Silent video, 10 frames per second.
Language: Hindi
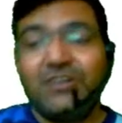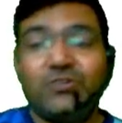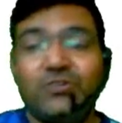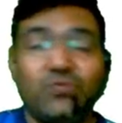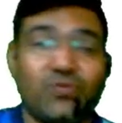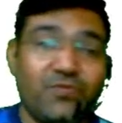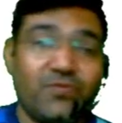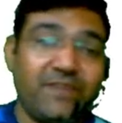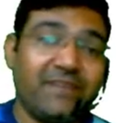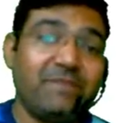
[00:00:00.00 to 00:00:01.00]
टू
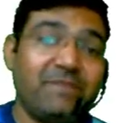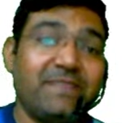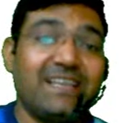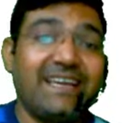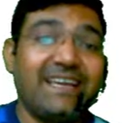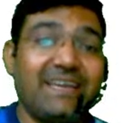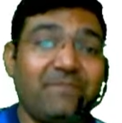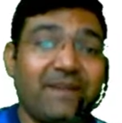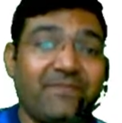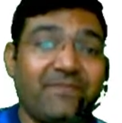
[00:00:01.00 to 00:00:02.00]
कॉफी हमें पता है कि
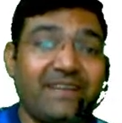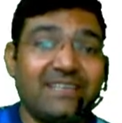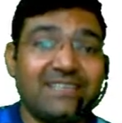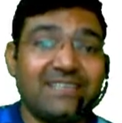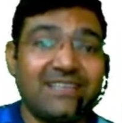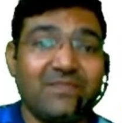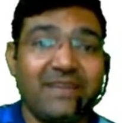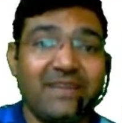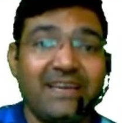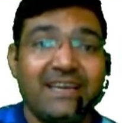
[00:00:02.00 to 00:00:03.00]
प्रेफर के साथ
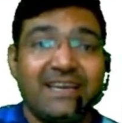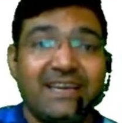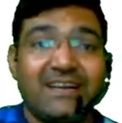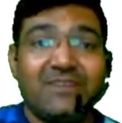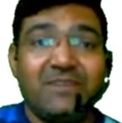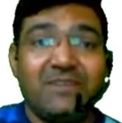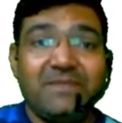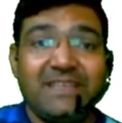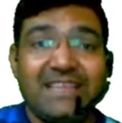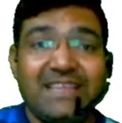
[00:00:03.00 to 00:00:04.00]
में कभी
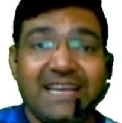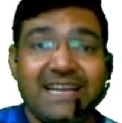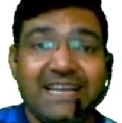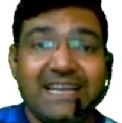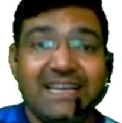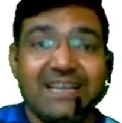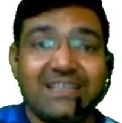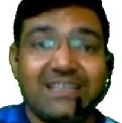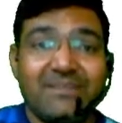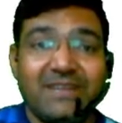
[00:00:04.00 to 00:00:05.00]
भी देन नहीं
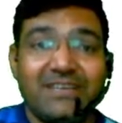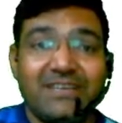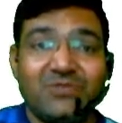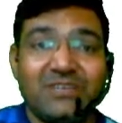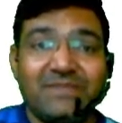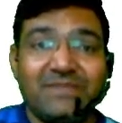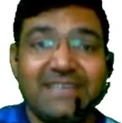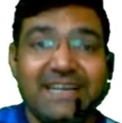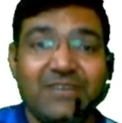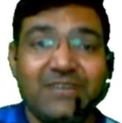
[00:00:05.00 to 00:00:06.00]
आता बल्कि उसकी
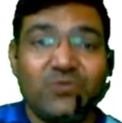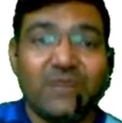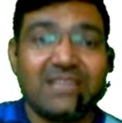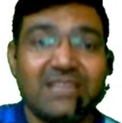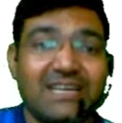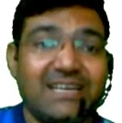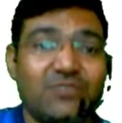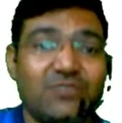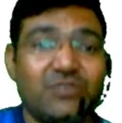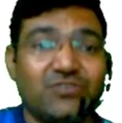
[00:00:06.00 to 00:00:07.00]
बजाय टू आता है
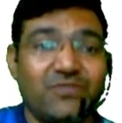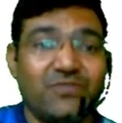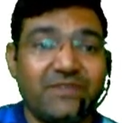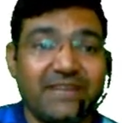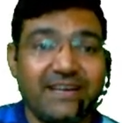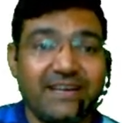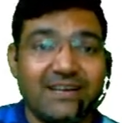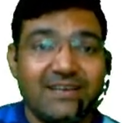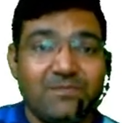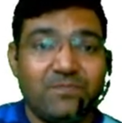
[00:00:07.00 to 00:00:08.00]
तो किसको फिट करेगा
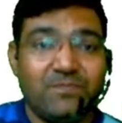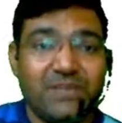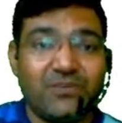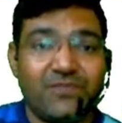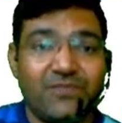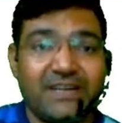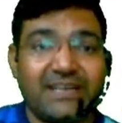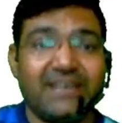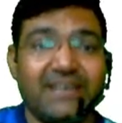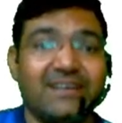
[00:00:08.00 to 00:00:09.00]
बी को फिट
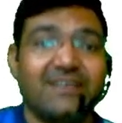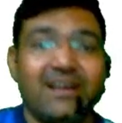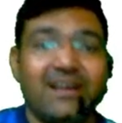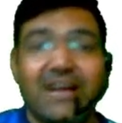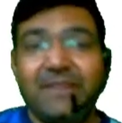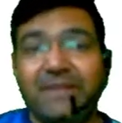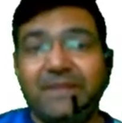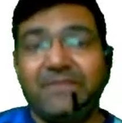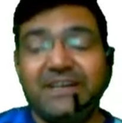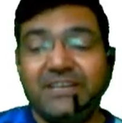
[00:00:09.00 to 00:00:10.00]
करेगा आई
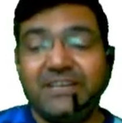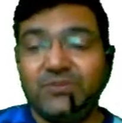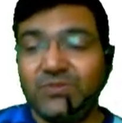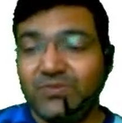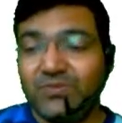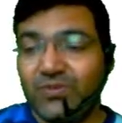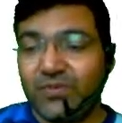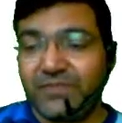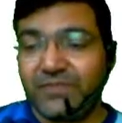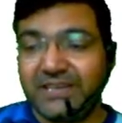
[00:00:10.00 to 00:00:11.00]
प्रेफर टी टू
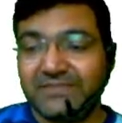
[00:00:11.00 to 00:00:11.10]
कॉफी